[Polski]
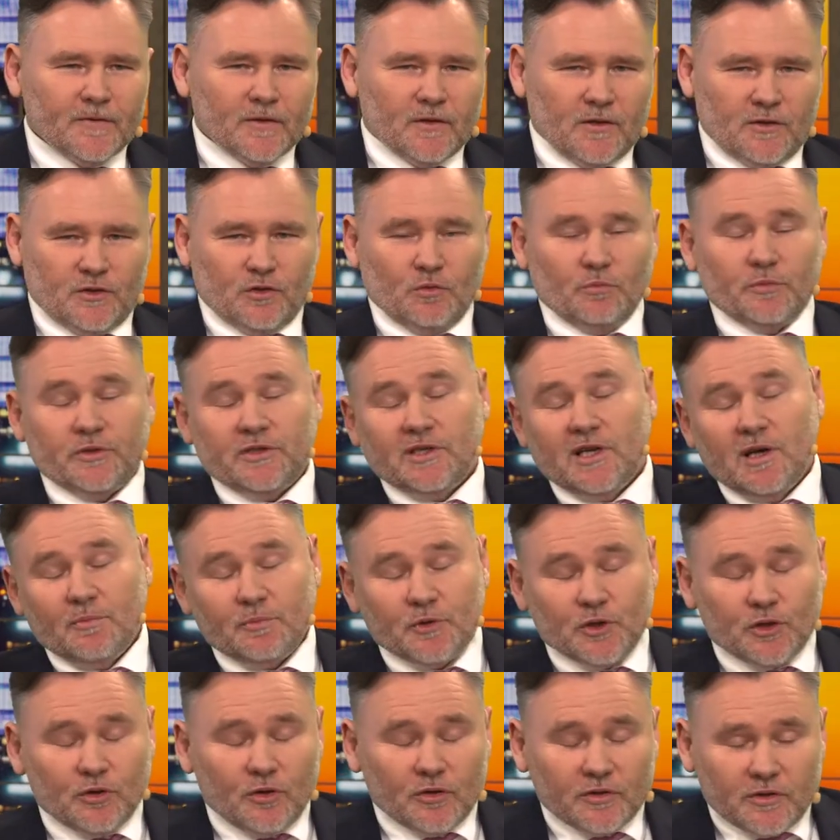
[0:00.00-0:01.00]
chcą być
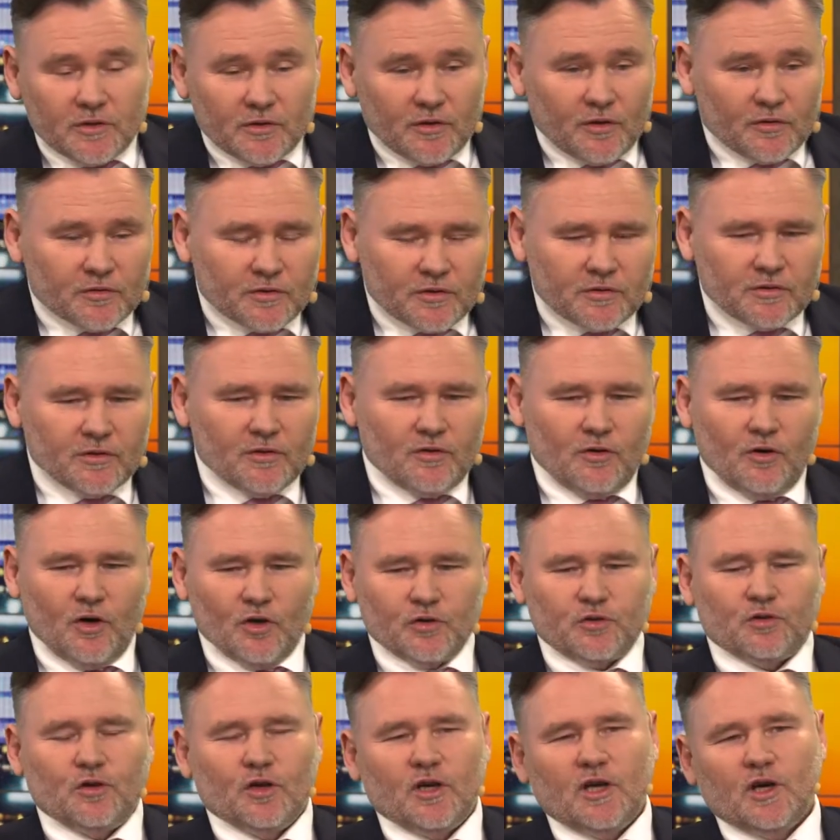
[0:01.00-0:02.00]
lepsi od, od,
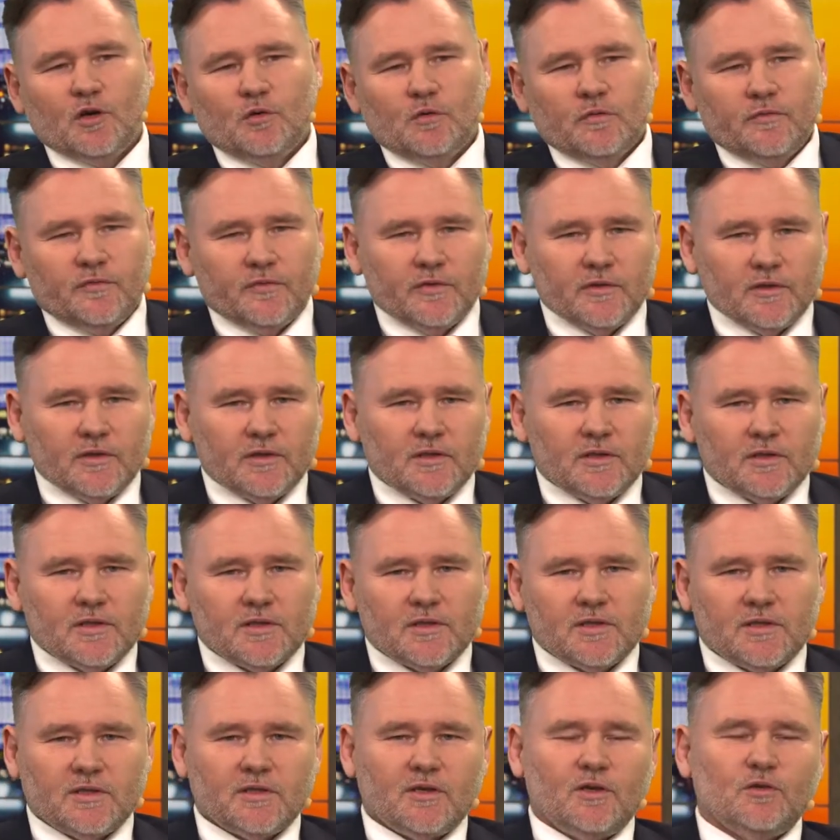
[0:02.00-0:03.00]
od kolegów e,
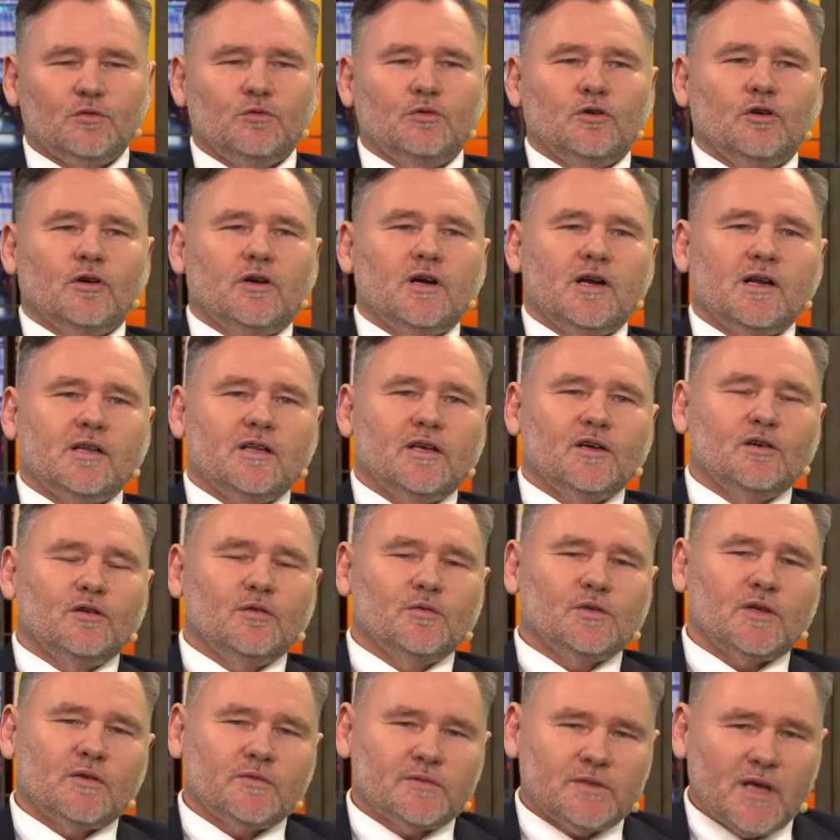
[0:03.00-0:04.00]
z rynku
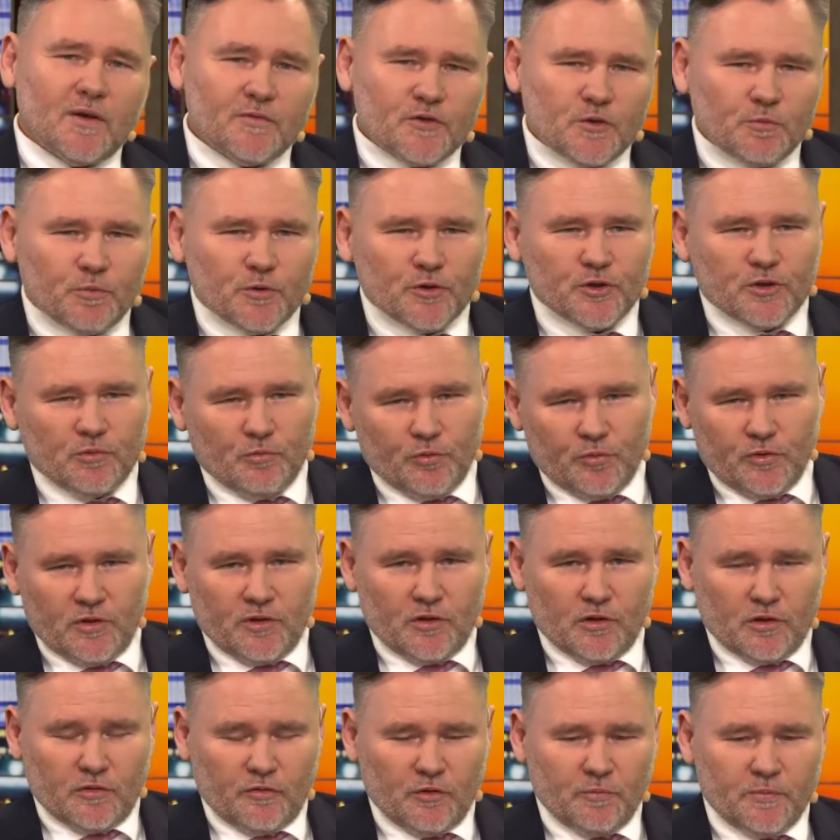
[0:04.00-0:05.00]
lokalnego, zawsze potrzebują
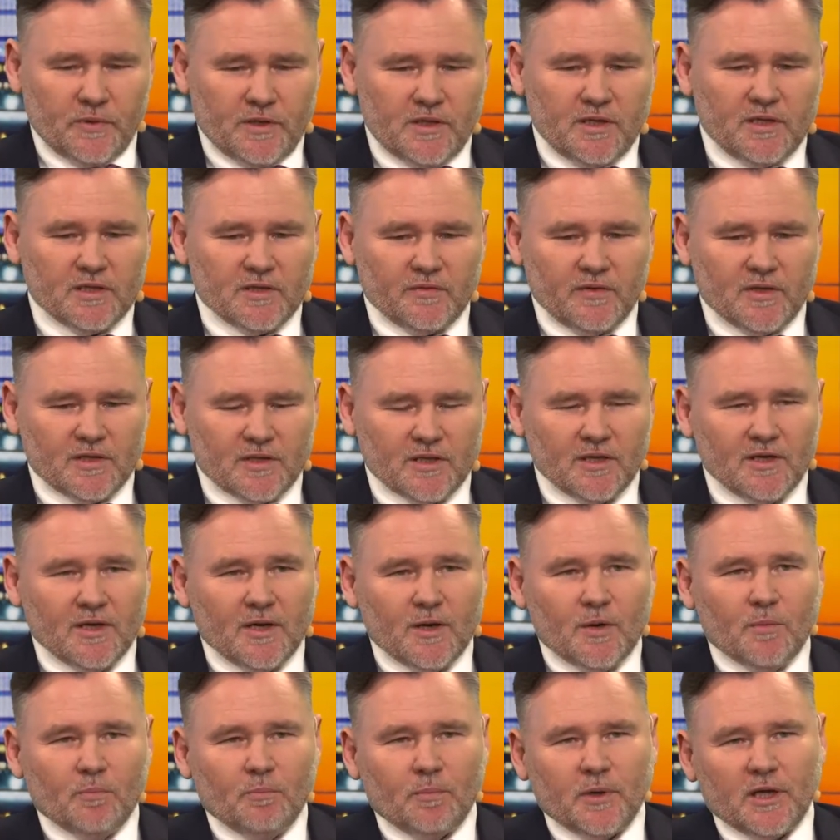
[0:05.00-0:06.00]
dodatkowych pieniędzy, więc
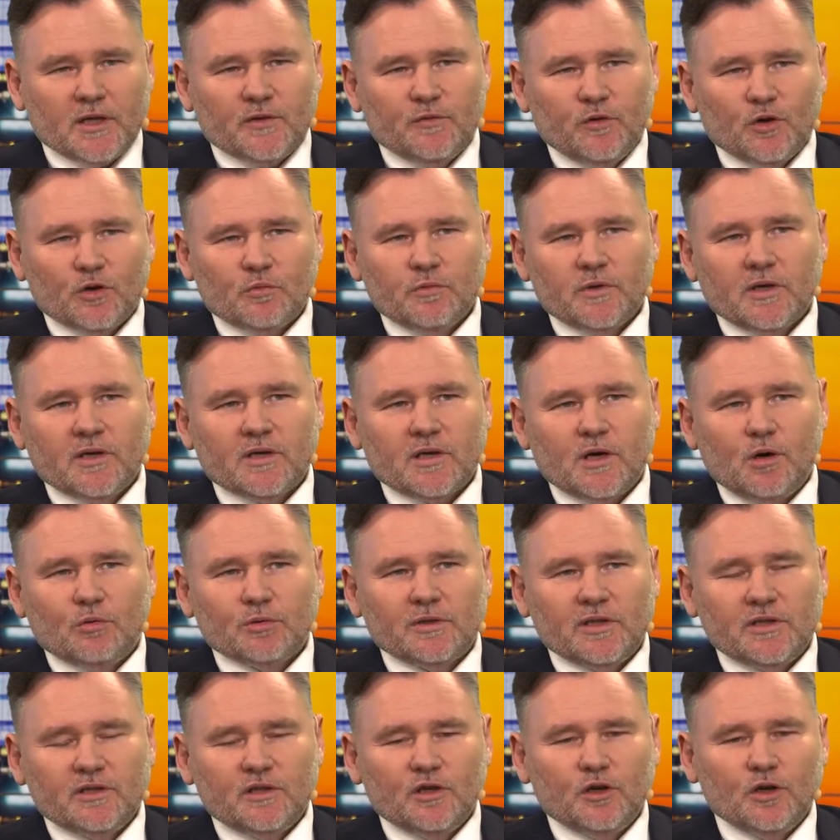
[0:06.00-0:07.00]
platformy
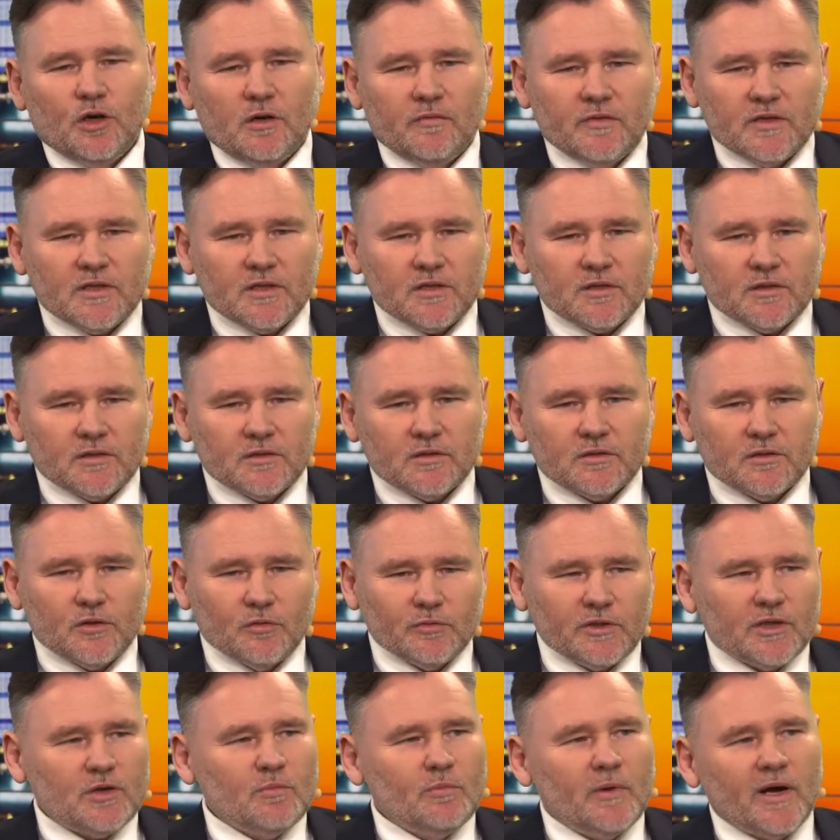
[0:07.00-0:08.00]
crowdeningowe
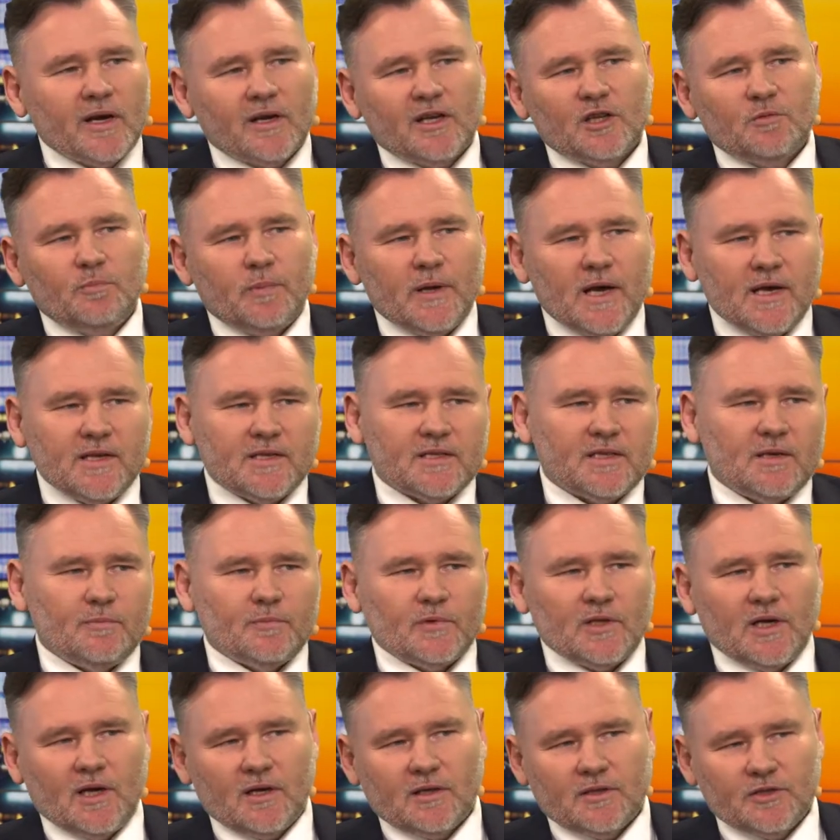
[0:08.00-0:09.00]
są takim marketplacem,
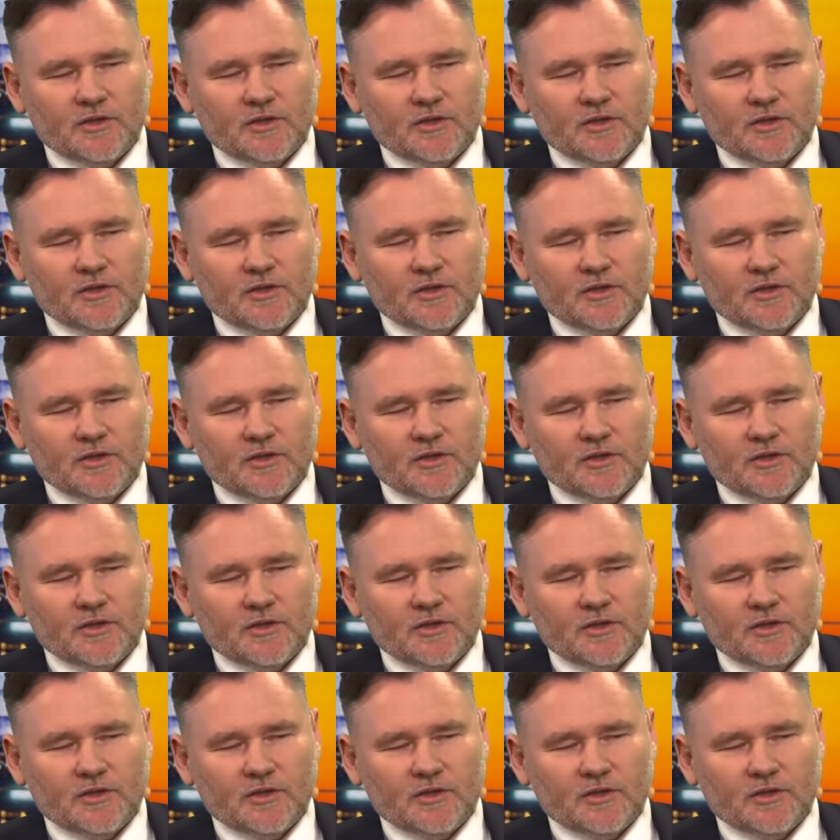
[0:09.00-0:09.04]
tak?